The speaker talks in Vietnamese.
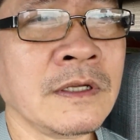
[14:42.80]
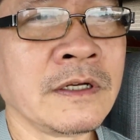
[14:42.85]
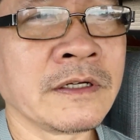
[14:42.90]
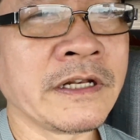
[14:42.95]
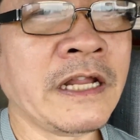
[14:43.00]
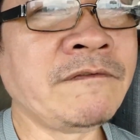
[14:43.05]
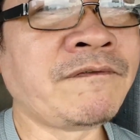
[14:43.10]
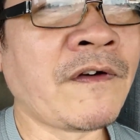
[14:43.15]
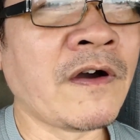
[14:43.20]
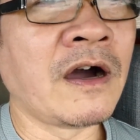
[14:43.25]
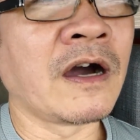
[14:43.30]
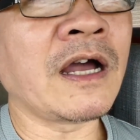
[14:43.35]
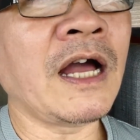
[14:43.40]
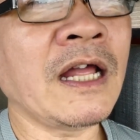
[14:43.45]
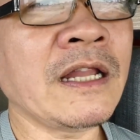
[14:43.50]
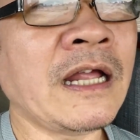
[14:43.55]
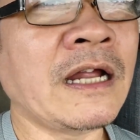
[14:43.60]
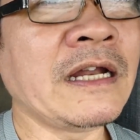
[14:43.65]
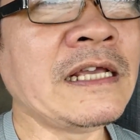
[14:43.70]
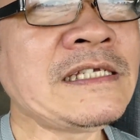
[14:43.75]
Đi phượt
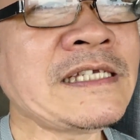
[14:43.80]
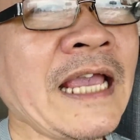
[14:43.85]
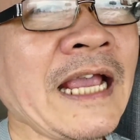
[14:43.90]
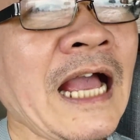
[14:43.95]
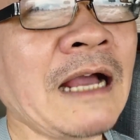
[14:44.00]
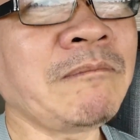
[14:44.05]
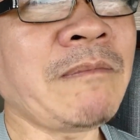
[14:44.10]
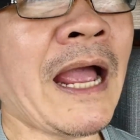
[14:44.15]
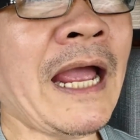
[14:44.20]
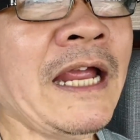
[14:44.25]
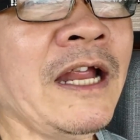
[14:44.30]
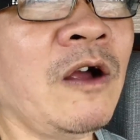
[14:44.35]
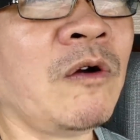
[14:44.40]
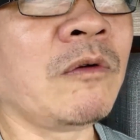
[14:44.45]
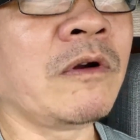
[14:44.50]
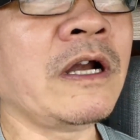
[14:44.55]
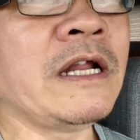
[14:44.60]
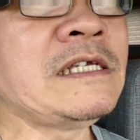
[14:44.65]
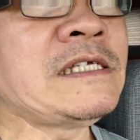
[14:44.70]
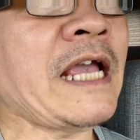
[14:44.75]
á là đi xe gắn máy,
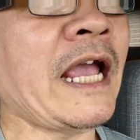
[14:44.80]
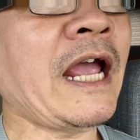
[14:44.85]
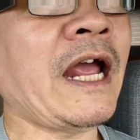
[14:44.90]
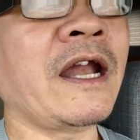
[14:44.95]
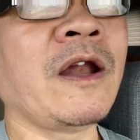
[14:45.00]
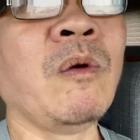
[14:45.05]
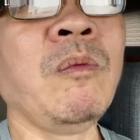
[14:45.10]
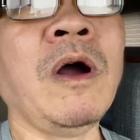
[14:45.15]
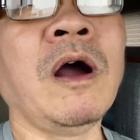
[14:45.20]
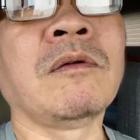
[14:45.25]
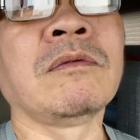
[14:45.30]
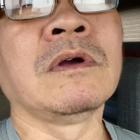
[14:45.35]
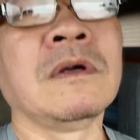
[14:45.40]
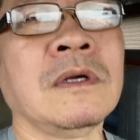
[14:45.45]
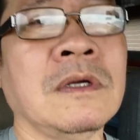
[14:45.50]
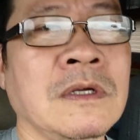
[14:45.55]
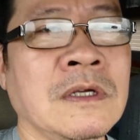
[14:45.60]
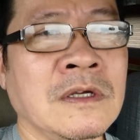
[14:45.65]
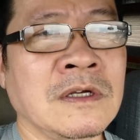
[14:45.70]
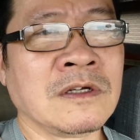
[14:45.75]
không là đi xe, đúng không?
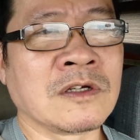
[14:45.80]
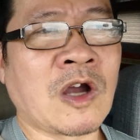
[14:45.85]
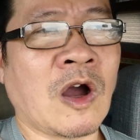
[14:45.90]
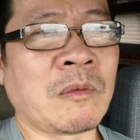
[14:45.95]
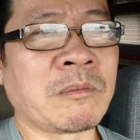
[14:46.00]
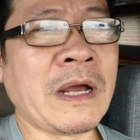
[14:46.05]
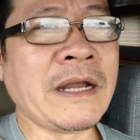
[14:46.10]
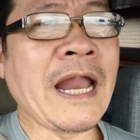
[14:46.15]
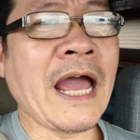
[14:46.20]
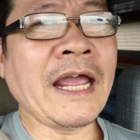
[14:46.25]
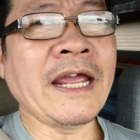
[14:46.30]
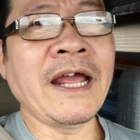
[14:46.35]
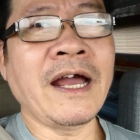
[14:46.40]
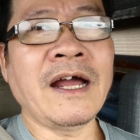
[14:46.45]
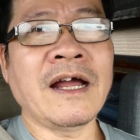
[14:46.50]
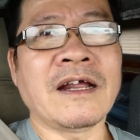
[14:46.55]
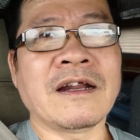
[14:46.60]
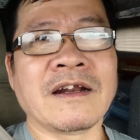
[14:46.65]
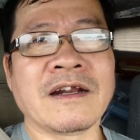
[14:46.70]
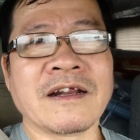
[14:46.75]
Còn bên đây
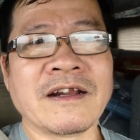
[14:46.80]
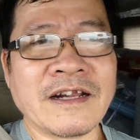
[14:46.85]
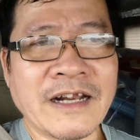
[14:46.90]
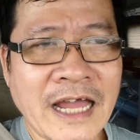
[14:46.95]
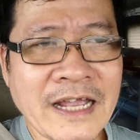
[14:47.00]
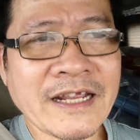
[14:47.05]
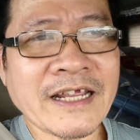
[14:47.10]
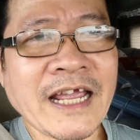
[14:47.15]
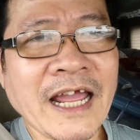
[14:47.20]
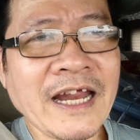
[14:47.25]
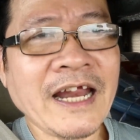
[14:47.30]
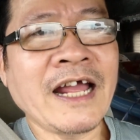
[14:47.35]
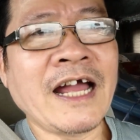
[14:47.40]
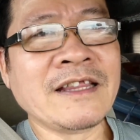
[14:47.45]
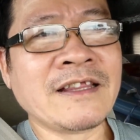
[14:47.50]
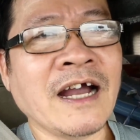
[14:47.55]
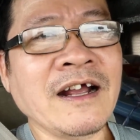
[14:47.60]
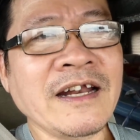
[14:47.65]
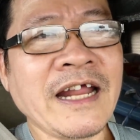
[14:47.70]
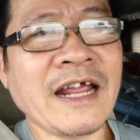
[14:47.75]
á, cái
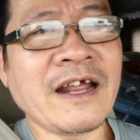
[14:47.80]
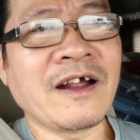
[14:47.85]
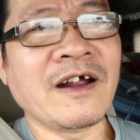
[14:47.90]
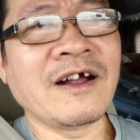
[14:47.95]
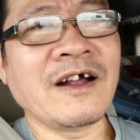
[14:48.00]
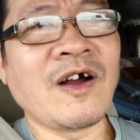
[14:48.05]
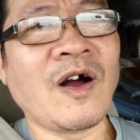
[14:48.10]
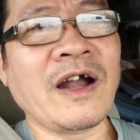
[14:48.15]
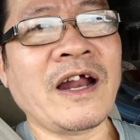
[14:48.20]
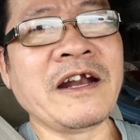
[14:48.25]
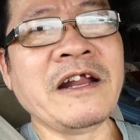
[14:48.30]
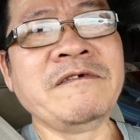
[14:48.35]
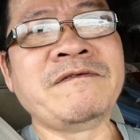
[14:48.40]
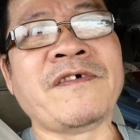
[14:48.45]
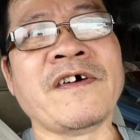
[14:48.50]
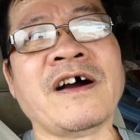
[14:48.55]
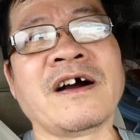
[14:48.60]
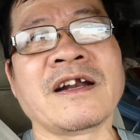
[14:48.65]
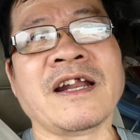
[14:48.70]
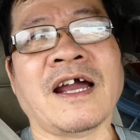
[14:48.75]
hình thức này nó gọi là đi
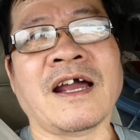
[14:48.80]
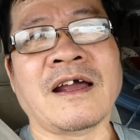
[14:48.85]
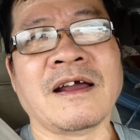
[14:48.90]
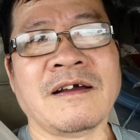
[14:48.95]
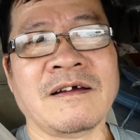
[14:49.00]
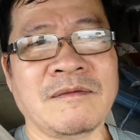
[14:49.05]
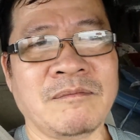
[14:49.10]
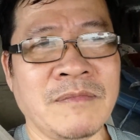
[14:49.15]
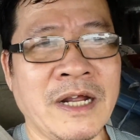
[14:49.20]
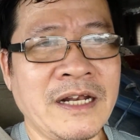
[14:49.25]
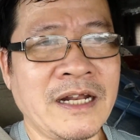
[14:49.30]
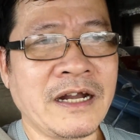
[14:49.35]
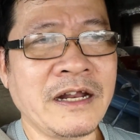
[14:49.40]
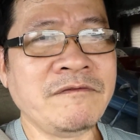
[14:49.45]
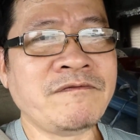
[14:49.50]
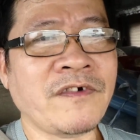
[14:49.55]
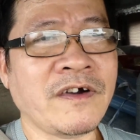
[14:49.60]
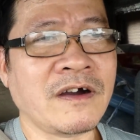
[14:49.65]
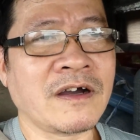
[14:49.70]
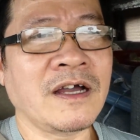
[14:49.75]
phượt nè. Mình là đi
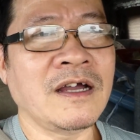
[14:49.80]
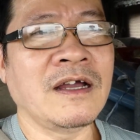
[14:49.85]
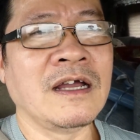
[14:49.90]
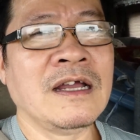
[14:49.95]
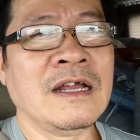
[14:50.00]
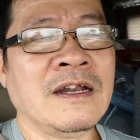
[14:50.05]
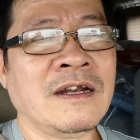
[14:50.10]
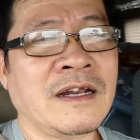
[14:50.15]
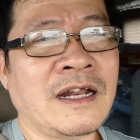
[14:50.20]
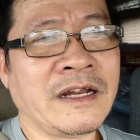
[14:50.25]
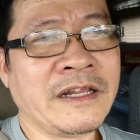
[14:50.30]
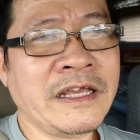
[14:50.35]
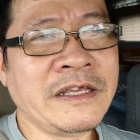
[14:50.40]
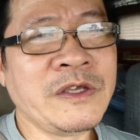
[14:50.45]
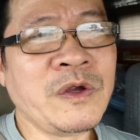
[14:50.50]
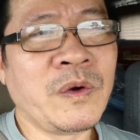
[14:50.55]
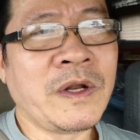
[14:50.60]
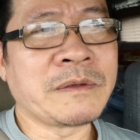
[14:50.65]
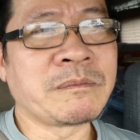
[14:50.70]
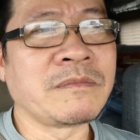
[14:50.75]
phượt á, là đi
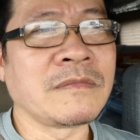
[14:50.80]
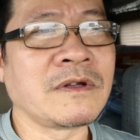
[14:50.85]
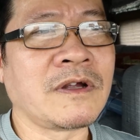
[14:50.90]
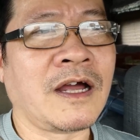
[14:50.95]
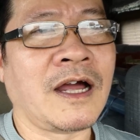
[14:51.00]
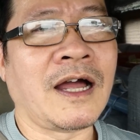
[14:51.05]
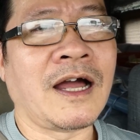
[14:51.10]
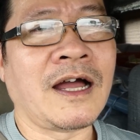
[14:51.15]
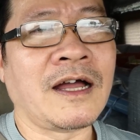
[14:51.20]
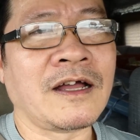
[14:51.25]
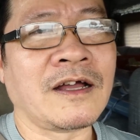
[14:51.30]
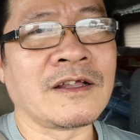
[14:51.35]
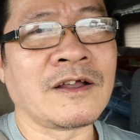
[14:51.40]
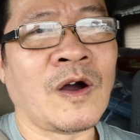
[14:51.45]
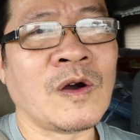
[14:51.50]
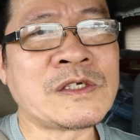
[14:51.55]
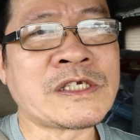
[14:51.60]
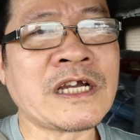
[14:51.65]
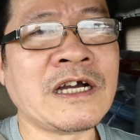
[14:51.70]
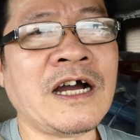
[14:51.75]
du lịch,
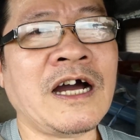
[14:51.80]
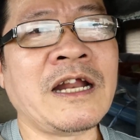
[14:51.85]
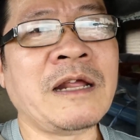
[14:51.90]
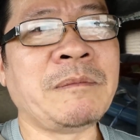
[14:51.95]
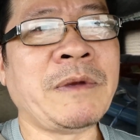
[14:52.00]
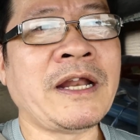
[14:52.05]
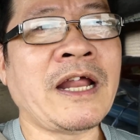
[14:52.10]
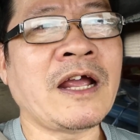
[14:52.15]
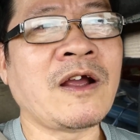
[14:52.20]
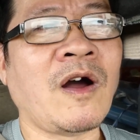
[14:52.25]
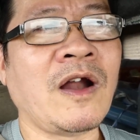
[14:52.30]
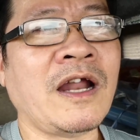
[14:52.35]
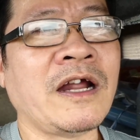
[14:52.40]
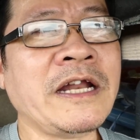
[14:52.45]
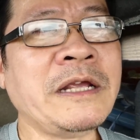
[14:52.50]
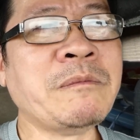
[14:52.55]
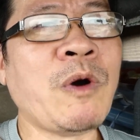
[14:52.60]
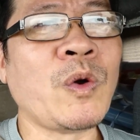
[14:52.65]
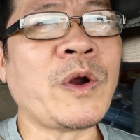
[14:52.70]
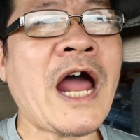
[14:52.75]
hồi xưa mình hay gọi là
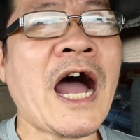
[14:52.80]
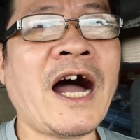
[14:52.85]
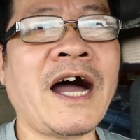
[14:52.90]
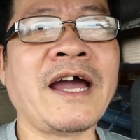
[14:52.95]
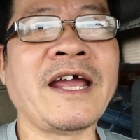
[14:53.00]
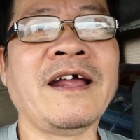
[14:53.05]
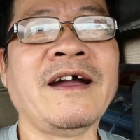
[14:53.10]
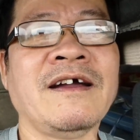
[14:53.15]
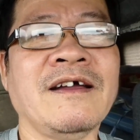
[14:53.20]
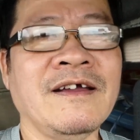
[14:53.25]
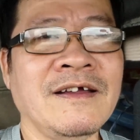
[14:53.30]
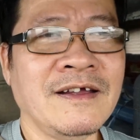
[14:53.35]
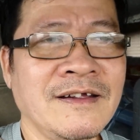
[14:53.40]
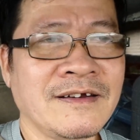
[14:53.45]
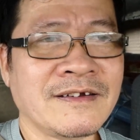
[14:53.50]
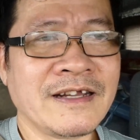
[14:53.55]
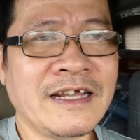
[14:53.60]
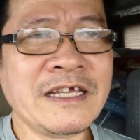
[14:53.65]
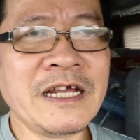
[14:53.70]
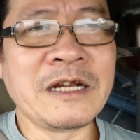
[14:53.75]
đi bụi đời á,
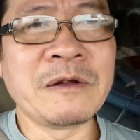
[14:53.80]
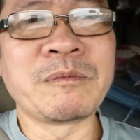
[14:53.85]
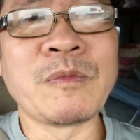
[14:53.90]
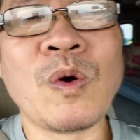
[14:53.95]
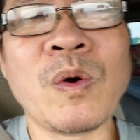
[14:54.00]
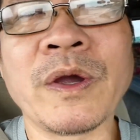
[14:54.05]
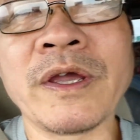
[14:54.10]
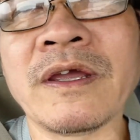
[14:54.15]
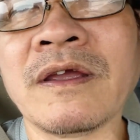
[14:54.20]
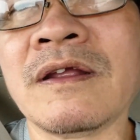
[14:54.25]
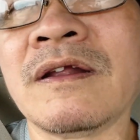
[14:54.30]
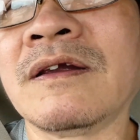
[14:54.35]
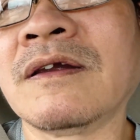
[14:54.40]
đi du lịch bụi.